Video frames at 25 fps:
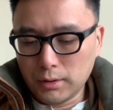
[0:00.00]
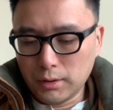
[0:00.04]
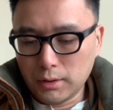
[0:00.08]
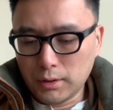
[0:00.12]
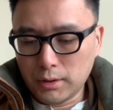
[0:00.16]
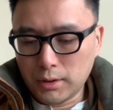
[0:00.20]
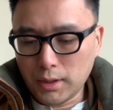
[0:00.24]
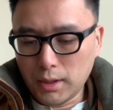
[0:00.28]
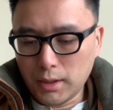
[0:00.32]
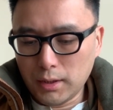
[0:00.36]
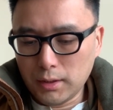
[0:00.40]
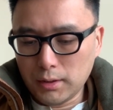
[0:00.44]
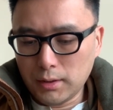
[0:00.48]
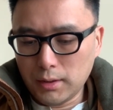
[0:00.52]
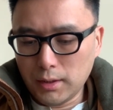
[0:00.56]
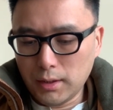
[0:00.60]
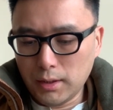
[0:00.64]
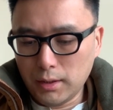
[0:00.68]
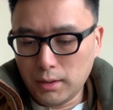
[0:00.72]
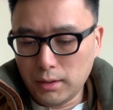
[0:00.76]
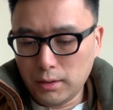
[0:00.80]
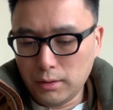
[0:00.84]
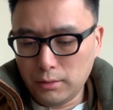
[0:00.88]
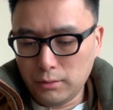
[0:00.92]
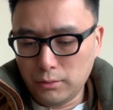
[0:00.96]
杀
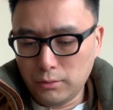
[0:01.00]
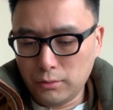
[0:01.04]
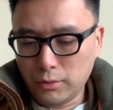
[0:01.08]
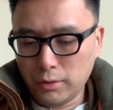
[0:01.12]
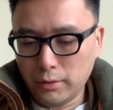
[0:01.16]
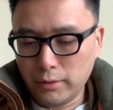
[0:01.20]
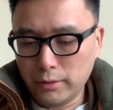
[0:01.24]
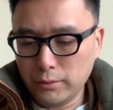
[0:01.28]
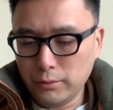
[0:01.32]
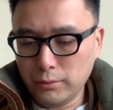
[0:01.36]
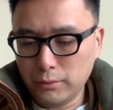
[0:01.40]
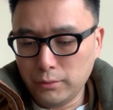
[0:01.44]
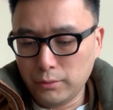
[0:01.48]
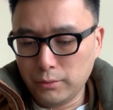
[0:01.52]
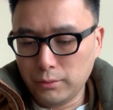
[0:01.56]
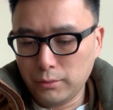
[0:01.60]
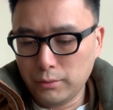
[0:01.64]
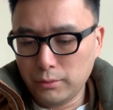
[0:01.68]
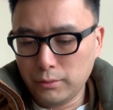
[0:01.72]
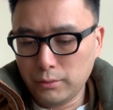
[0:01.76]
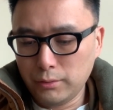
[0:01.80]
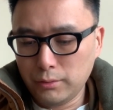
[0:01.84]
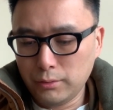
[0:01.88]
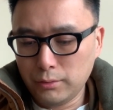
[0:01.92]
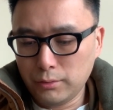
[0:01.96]
散淳
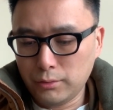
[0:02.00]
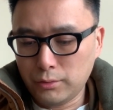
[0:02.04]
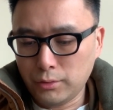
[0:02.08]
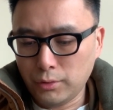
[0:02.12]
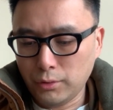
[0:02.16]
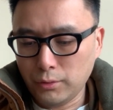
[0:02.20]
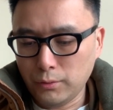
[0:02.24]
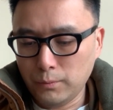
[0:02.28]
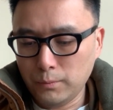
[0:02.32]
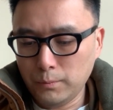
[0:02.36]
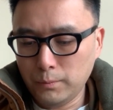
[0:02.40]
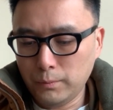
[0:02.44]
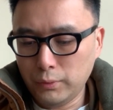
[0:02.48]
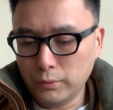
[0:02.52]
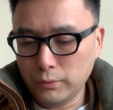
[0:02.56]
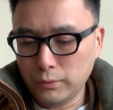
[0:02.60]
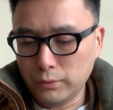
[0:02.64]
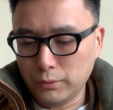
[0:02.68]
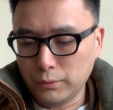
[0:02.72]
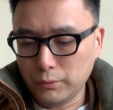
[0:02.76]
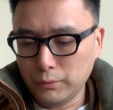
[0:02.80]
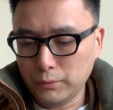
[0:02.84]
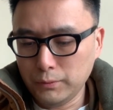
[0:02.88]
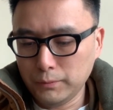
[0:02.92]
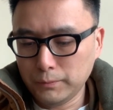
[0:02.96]
于琼部
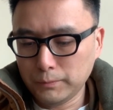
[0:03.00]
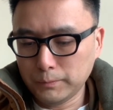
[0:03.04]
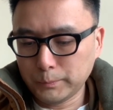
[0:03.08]
卒，